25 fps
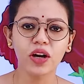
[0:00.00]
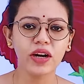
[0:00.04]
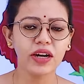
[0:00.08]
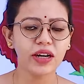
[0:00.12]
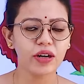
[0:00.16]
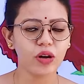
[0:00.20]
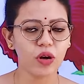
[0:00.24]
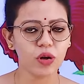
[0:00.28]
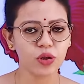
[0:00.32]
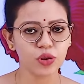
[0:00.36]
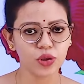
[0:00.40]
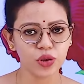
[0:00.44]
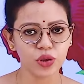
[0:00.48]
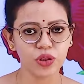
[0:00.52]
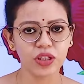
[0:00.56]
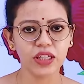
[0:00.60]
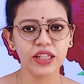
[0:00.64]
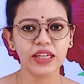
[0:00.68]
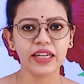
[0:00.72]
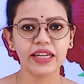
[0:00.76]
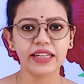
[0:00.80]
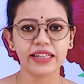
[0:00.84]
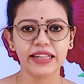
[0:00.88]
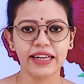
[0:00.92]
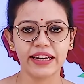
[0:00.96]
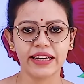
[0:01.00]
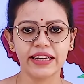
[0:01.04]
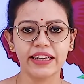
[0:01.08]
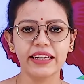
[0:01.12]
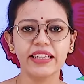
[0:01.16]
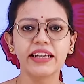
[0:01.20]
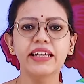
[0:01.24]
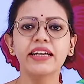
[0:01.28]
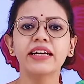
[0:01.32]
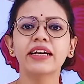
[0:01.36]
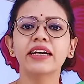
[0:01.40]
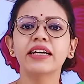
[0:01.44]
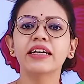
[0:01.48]
রঙের অংশটিকে দেখি
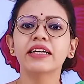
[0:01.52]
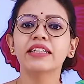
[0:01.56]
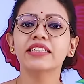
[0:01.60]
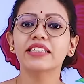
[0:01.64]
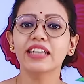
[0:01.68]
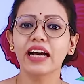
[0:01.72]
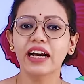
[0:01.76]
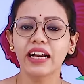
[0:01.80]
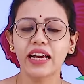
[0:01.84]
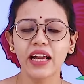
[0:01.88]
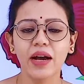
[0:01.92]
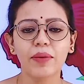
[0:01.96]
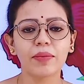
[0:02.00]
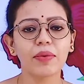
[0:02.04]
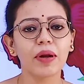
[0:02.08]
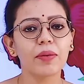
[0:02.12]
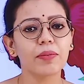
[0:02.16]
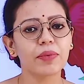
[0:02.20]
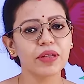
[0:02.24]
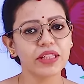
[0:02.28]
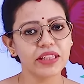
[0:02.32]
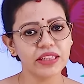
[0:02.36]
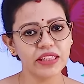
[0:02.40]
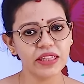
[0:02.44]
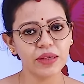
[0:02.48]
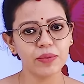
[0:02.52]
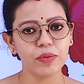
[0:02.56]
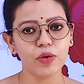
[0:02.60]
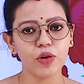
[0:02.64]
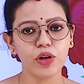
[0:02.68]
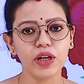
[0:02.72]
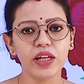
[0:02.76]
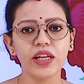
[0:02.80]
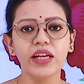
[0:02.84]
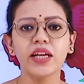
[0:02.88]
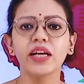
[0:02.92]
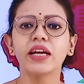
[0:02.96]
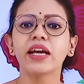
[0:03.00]
যাকে আমরা বৃতি
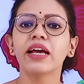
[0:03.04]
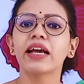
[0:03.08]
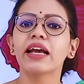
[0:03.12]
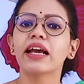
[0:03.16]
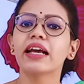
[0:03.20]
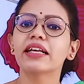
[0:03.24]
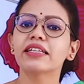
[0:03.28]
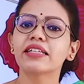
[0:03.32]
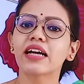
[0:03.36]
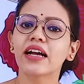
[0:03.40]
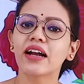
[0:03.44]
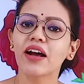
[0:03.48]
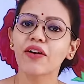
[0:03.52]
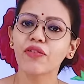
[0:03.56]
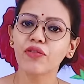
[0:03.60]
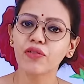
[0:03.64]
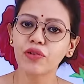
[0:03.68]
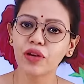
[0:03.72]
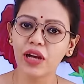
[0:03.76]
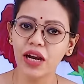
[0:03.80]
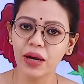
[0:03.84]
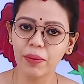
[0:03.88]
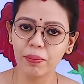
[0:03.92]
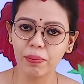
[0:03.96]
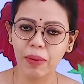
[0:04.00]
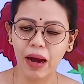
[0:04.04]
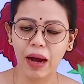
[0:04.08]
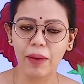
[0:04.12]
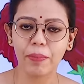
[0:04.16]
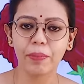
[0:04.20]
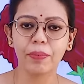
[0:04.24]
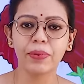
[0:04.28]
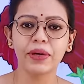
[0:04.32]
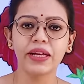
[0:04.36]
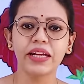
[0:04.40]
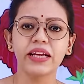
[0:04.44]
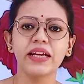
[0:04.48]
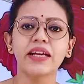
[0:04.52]
বলি এছাড়া ফুলের
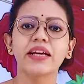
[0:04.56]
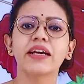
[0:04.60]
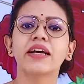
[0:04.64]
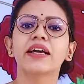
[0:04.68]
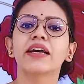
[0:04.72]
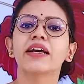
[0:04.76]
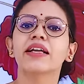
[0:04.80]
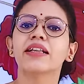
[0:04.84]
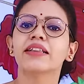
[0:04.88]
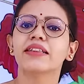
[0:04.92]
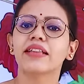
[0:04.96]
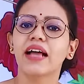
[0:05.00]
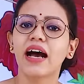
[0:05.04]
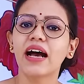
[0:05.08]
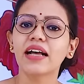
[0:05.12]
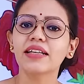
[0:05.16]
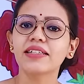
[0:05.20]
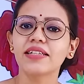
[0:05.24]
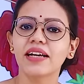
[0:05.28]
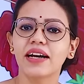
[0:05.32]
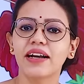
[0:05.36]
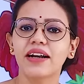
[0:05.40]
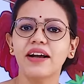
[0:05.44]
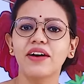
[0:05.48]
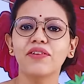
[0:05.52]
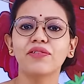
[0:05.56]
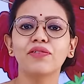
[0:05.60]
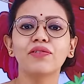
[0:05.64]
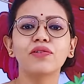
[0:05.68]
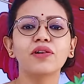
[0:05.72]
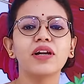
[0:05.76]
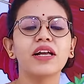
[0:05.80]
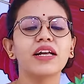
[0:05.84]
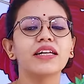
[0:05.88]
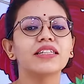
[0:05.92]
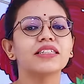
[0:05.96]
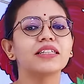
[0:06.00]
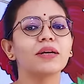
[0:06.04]
পাপড়ি তাছাড়া
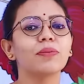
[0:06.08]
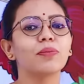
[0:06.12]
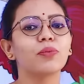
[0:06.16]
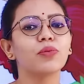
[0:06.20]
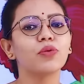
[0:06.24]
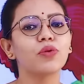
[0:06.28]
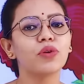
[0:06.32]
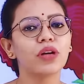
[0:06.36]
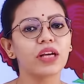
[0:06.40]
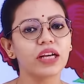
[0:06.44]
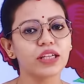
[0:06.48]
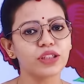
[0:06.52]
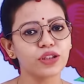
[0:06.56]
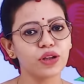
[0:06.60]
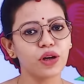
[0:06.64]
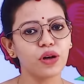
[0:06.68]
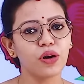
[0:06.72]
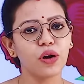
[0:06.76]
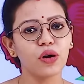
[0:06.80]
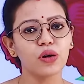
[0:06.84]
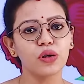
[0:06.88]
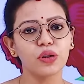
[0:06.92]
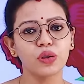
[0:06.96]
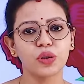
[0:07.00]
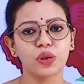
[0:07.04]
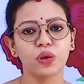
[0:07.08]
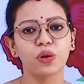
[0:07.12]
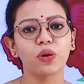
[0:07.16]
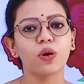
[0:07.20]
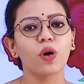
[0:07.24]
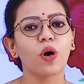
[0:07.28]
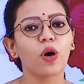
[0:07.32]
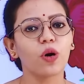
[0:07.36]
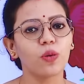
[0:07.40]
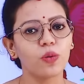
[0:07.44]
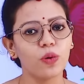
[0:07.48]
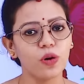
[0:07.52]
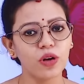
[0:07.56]
ফুলের যে পুংকেশর অংশ
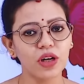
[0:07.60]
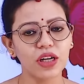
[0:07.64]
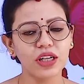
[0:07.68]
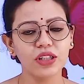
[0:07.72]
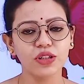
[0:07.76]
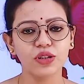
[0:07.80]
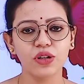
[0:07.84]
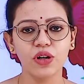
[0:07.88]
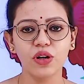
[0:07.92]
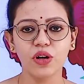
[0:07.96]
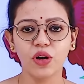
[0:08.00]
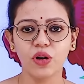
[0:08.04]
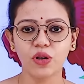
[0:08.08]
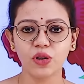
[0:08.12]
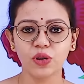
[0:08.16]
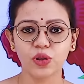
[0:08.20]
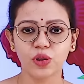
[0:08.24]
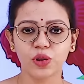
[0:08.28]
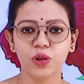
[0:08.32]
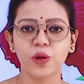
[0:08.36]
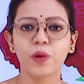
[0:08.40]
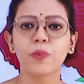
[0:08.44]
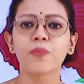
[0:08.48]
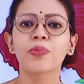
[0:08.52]
গর্ভকেশর অংশ